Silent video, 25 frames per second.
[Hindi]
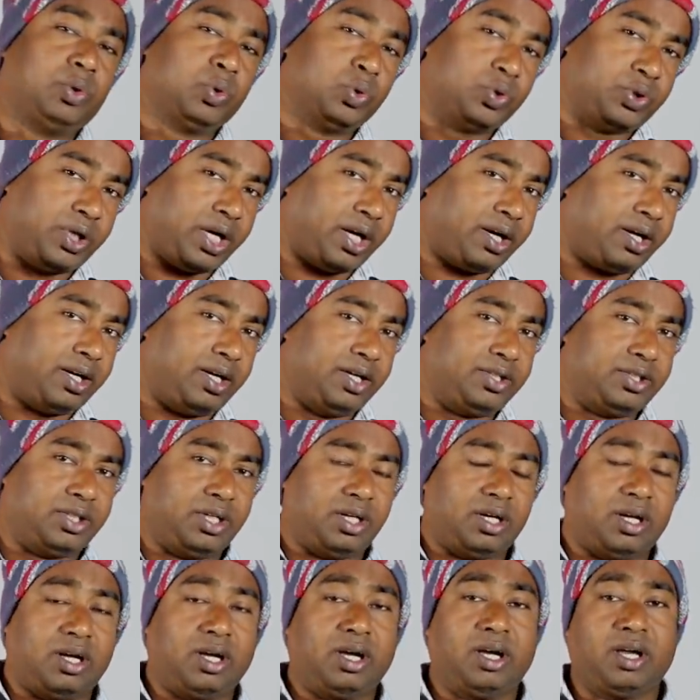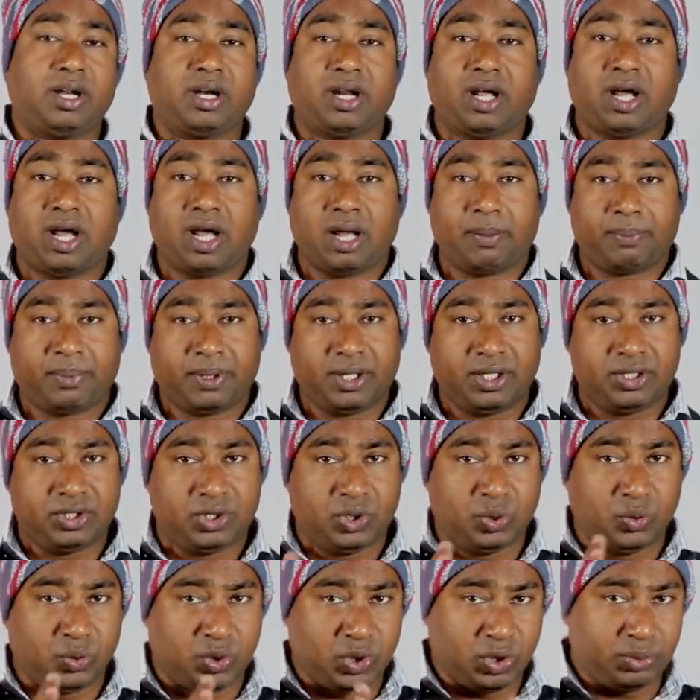दूसरा कंडीशन अगर आपके
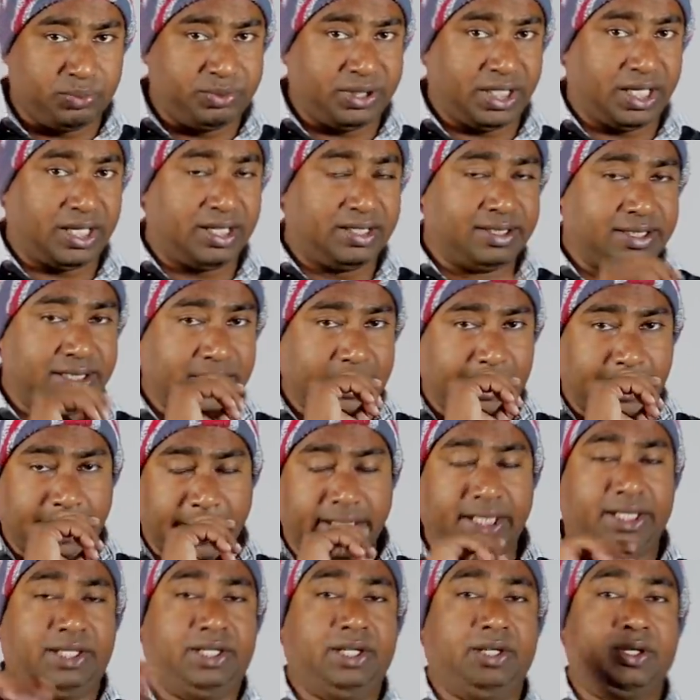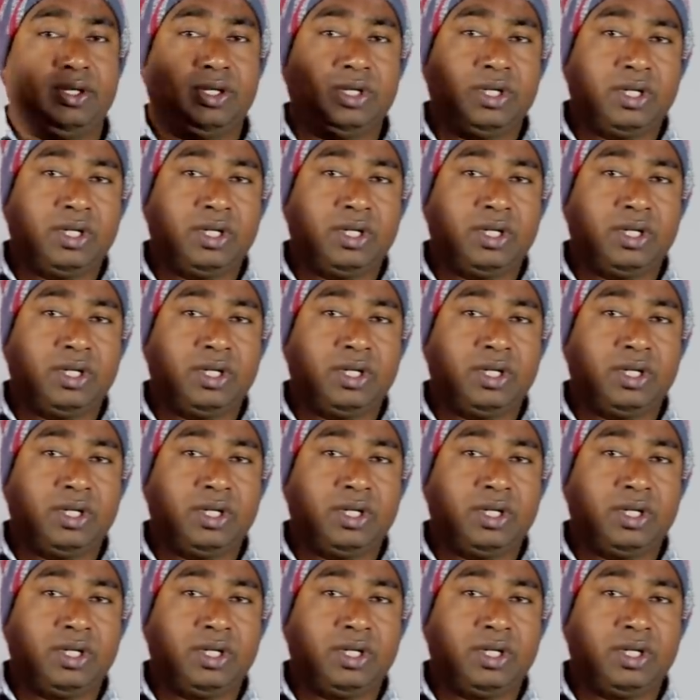YouTube चैनल से लिंक्ड